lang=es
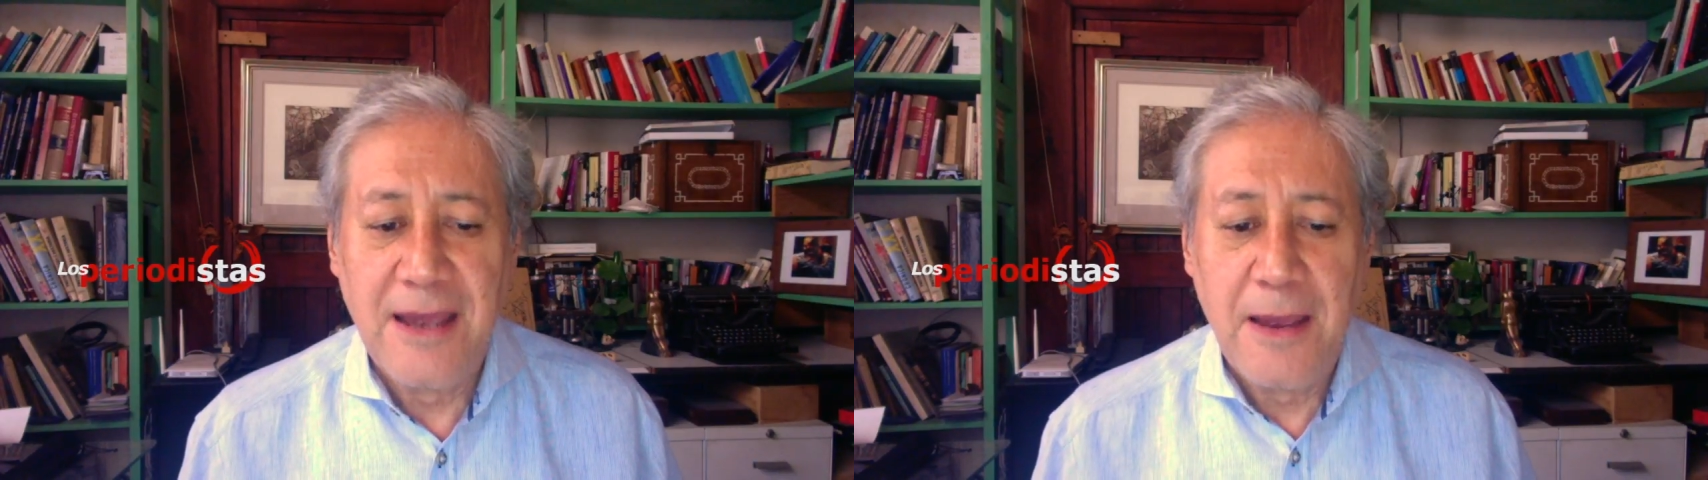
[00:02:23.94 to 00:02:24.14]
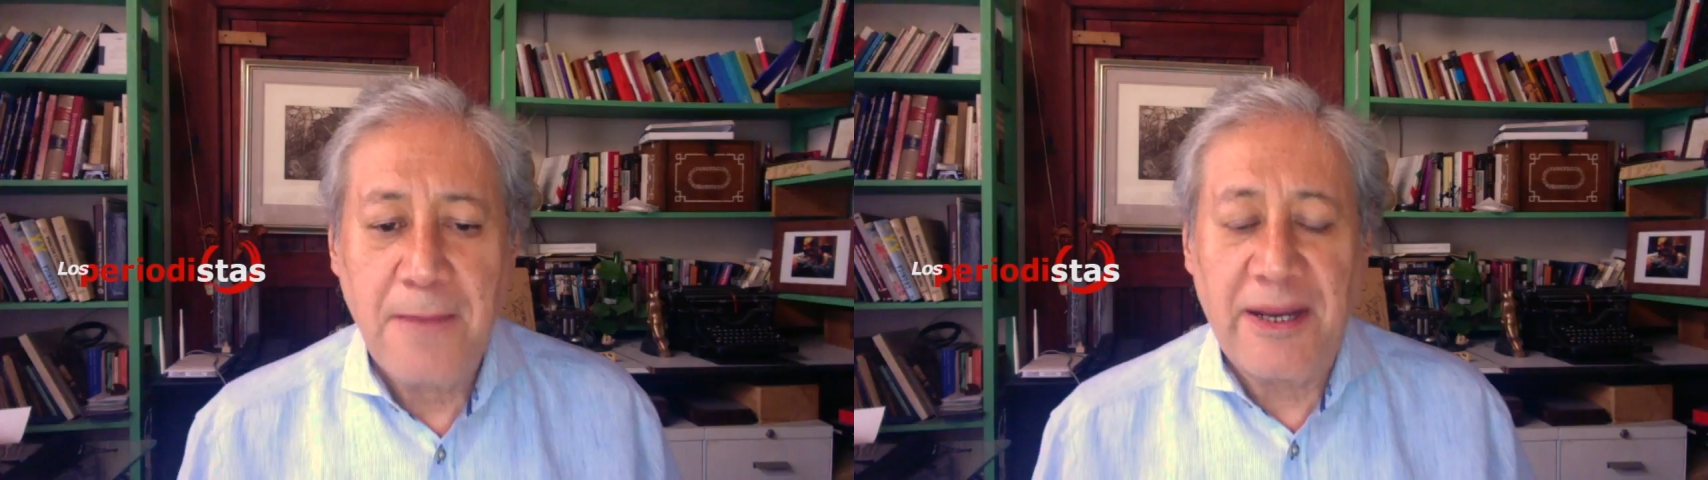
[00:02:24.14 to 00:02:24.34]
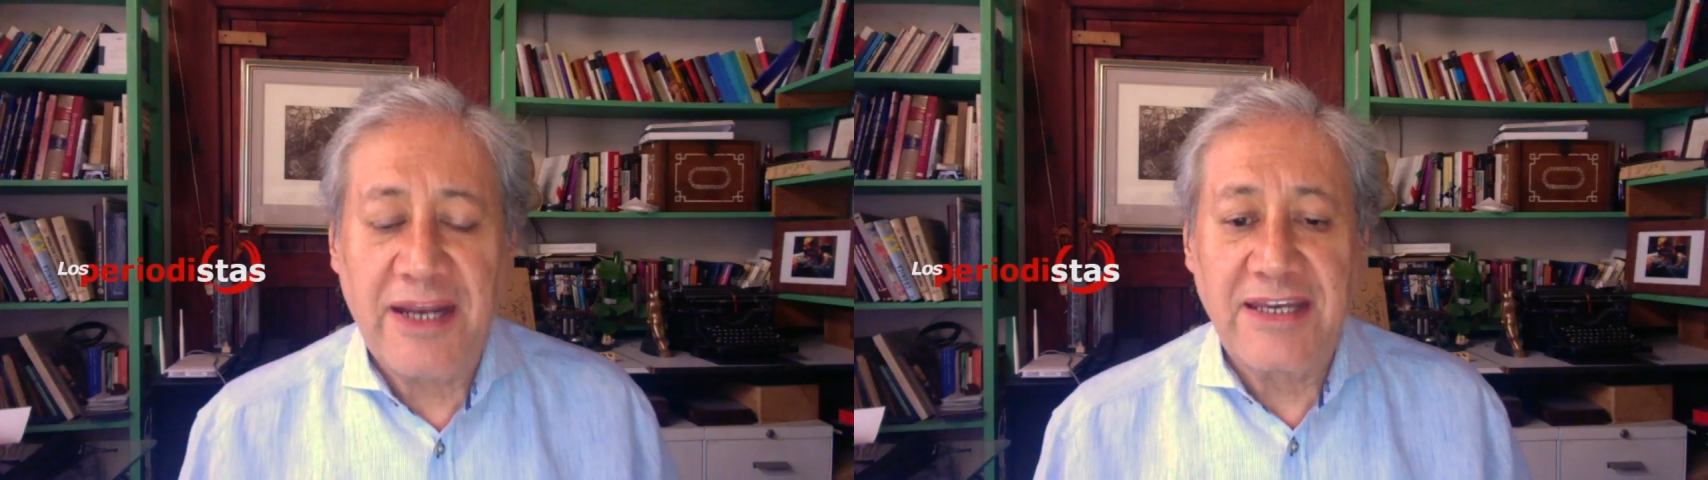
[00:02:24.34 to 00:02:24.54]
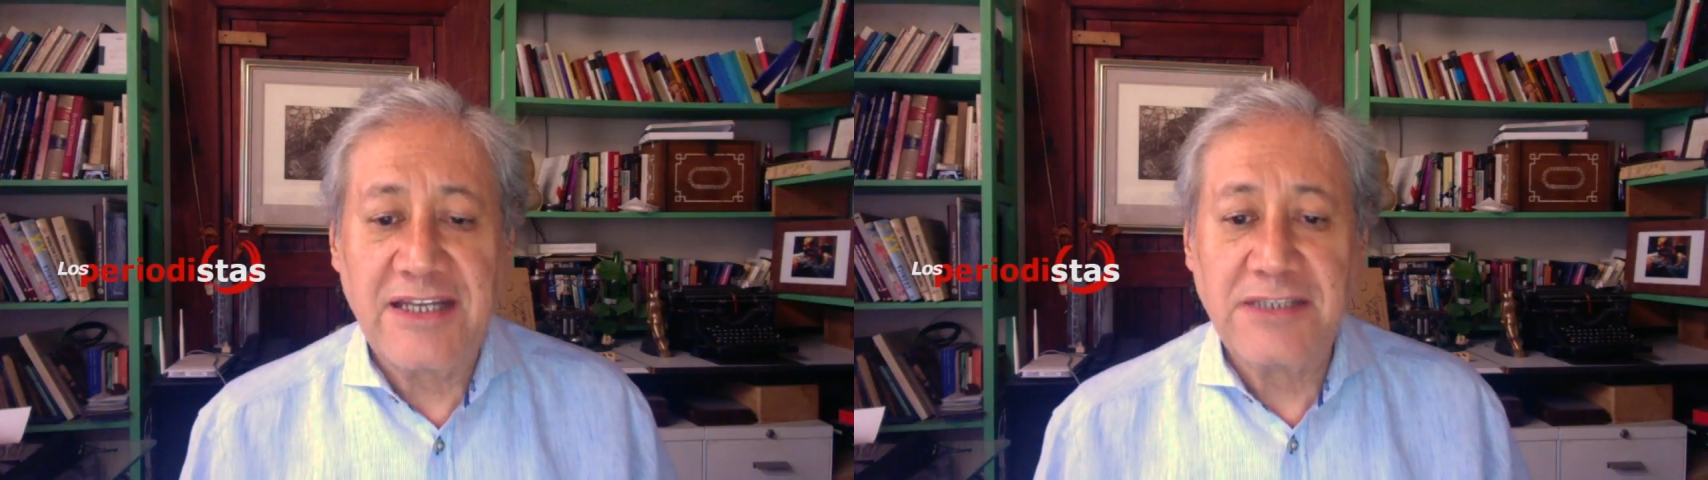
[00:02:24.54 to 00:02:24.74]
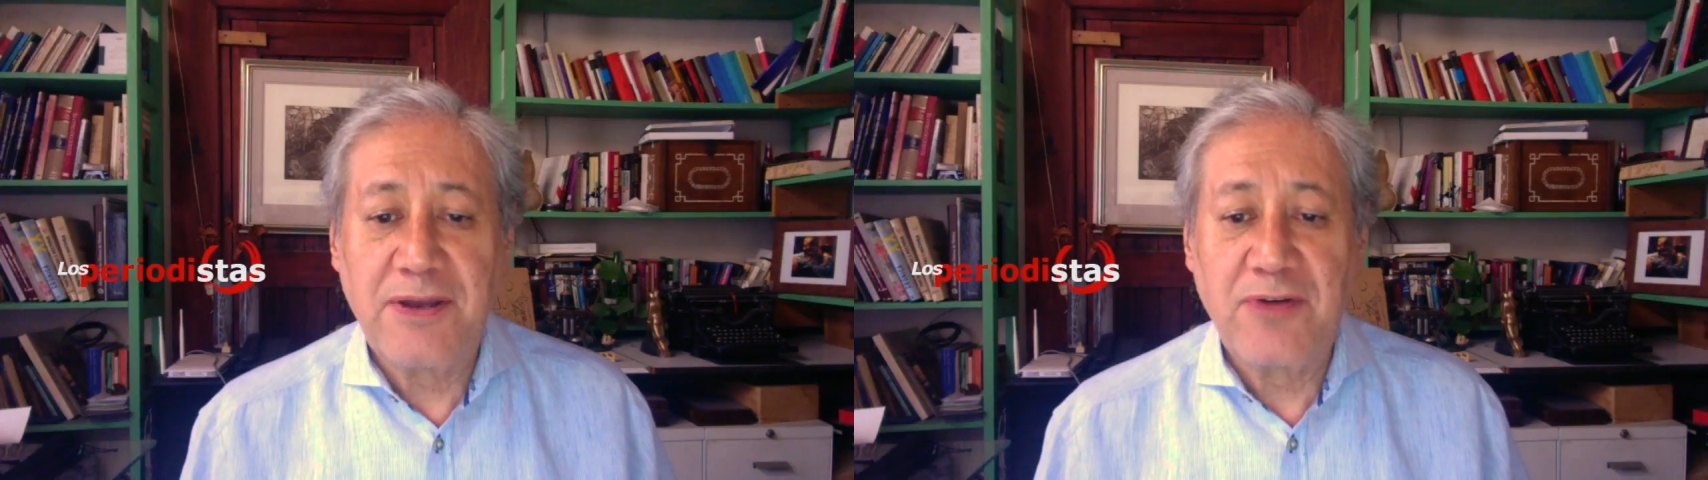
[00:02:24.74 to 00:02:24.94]
Para
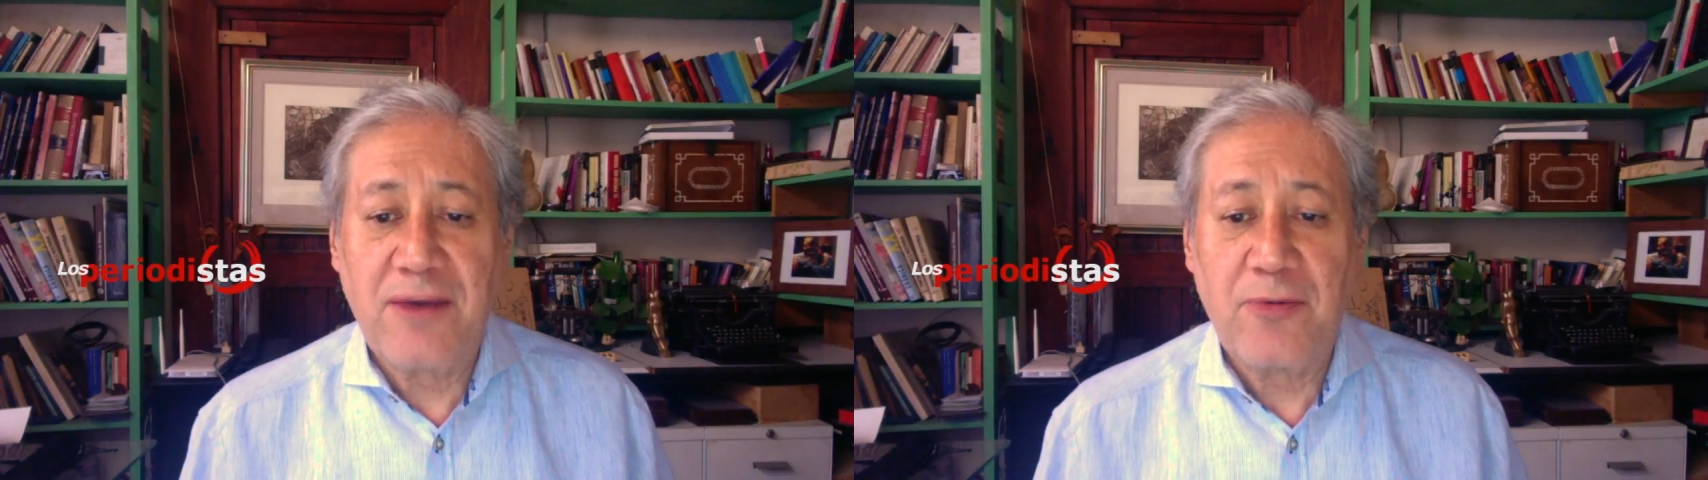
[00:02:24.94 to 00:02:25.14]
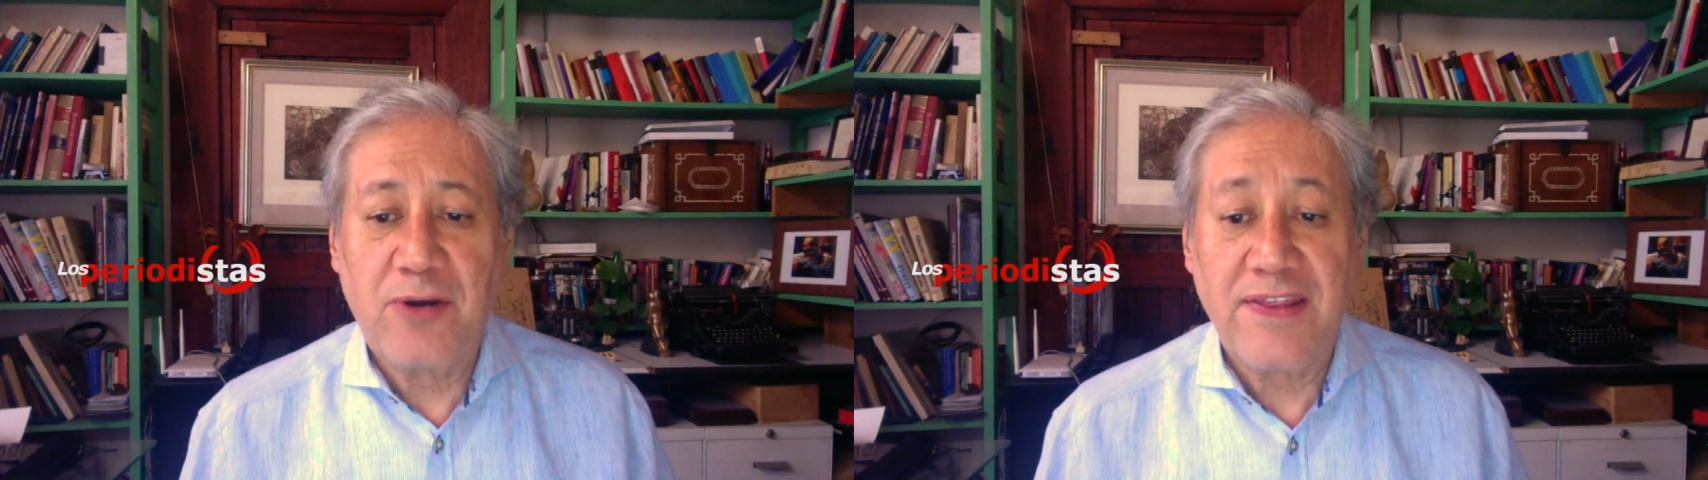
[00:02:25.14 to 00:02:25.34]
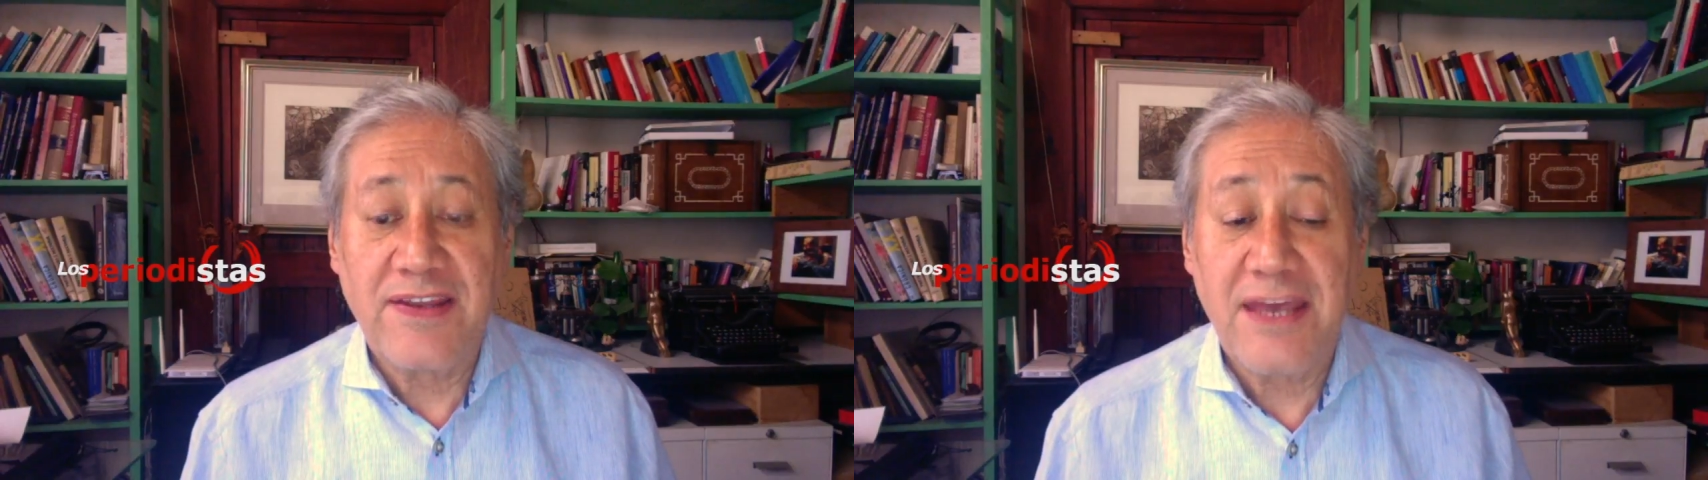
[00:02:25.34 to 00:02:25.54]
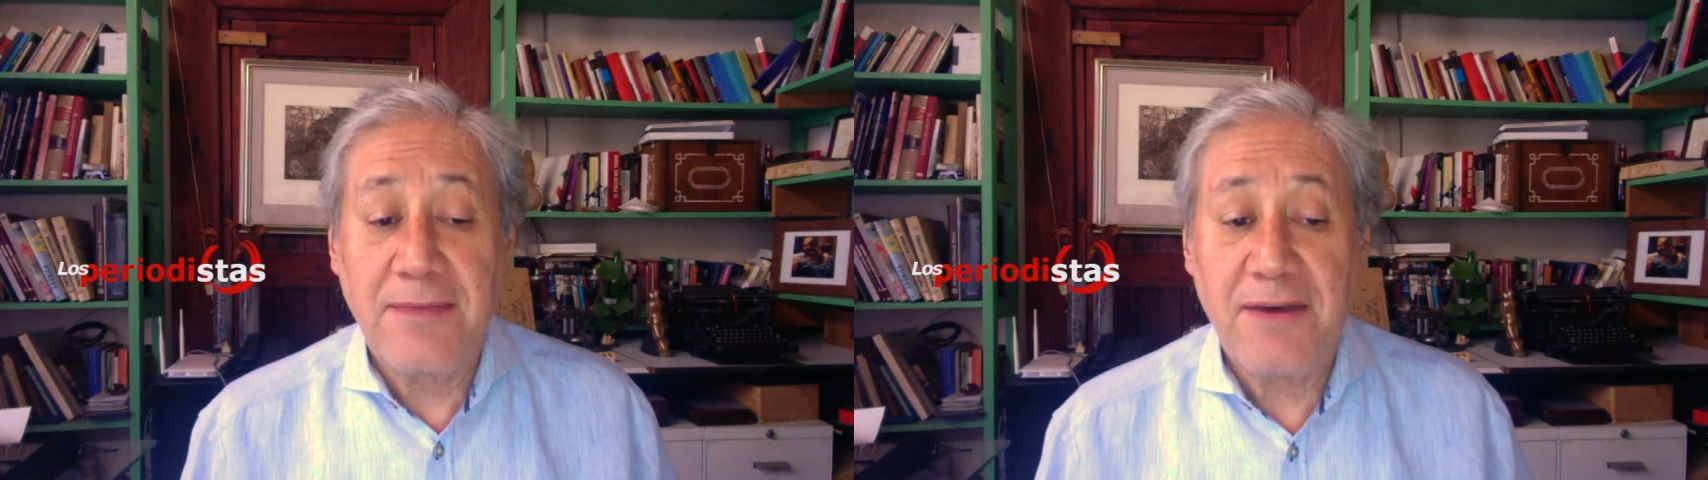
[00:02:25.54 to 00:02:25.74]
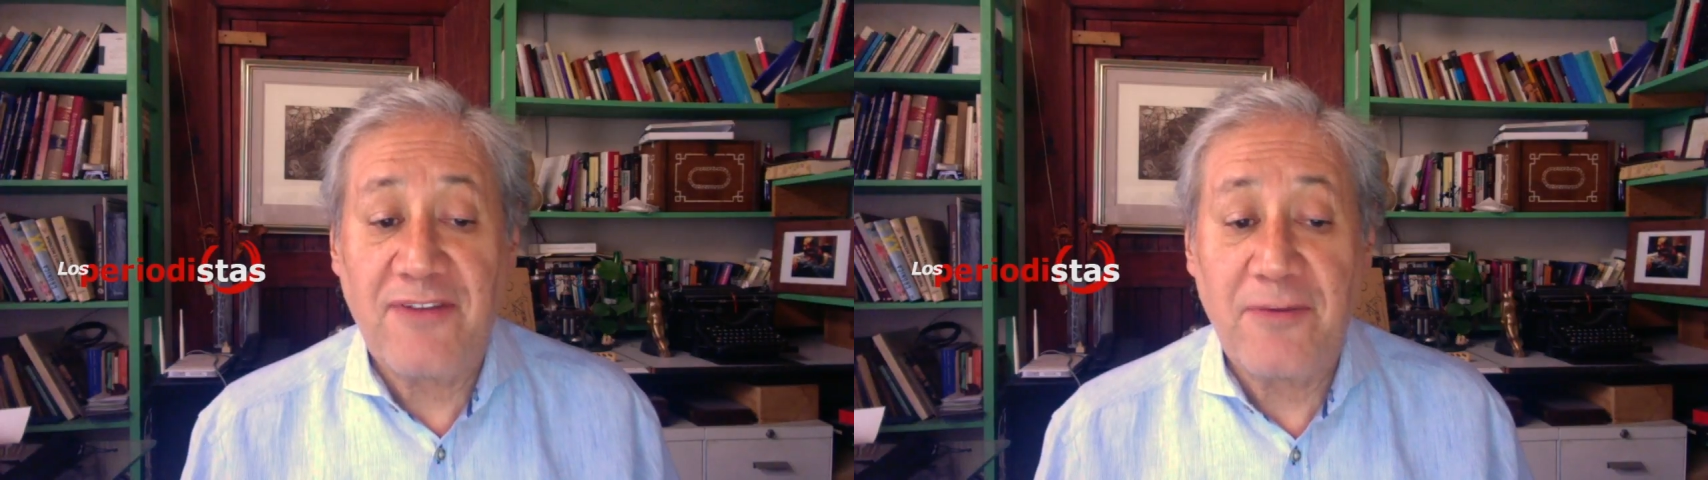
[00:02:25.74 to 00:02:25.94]
quienes ven una bola de
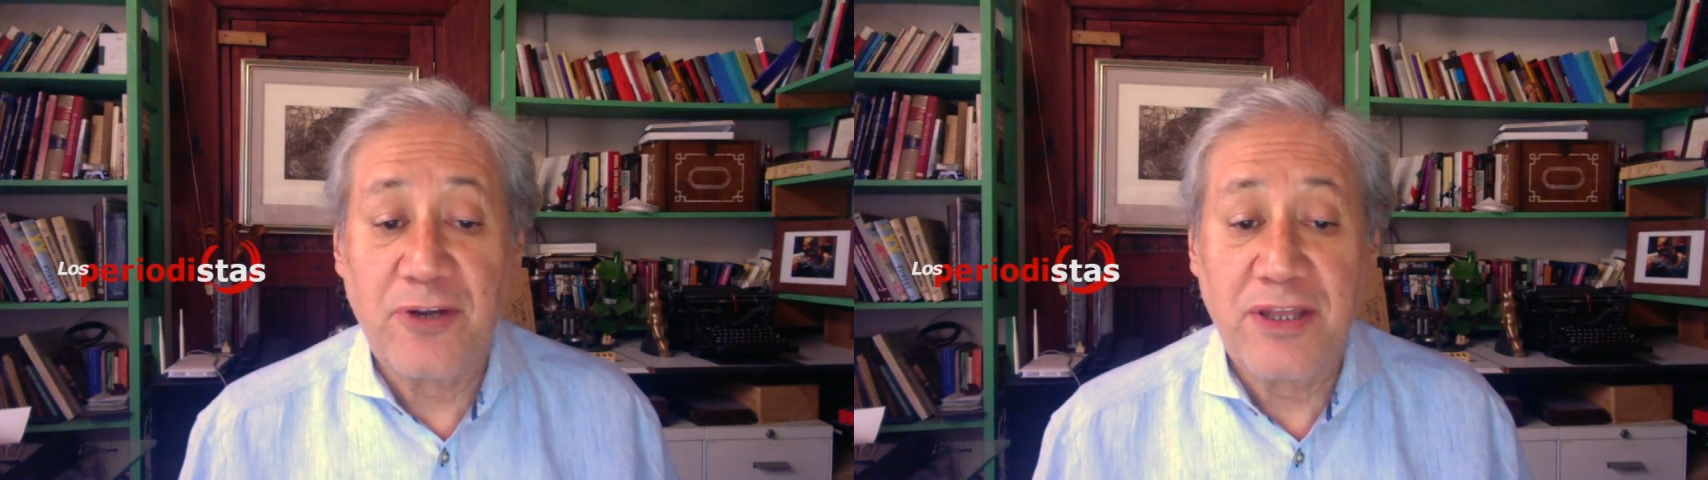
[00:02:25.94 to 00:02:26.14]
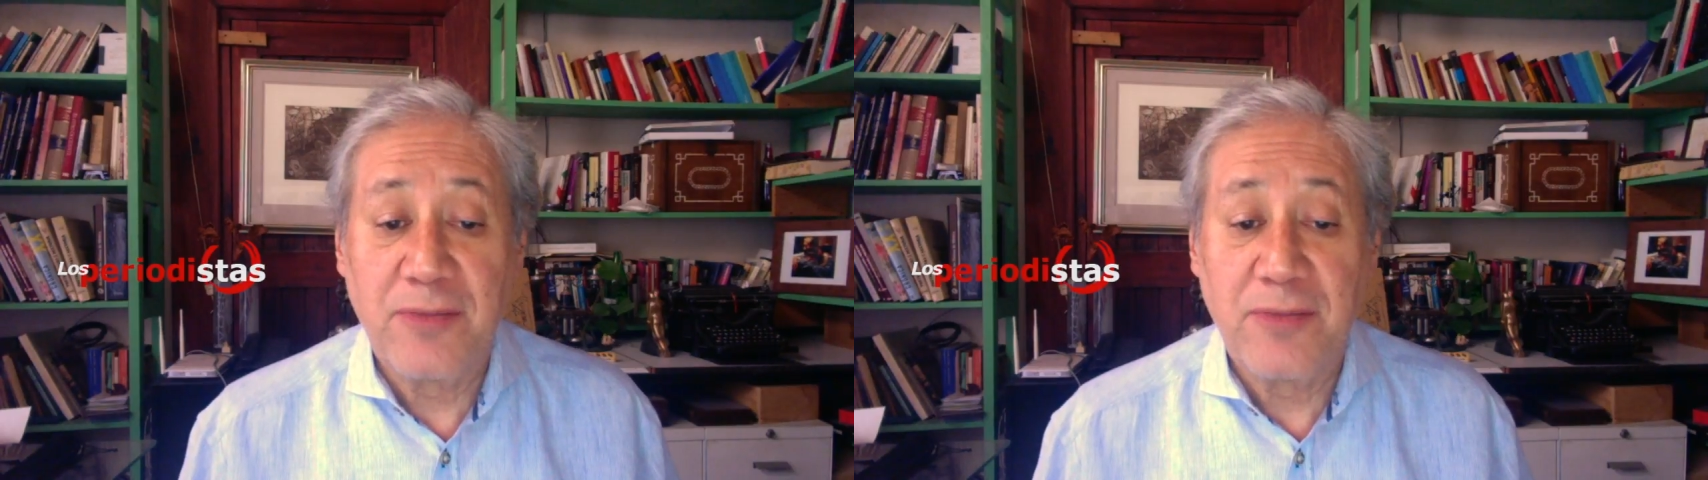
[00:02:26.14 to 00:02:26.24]
nieve a favor de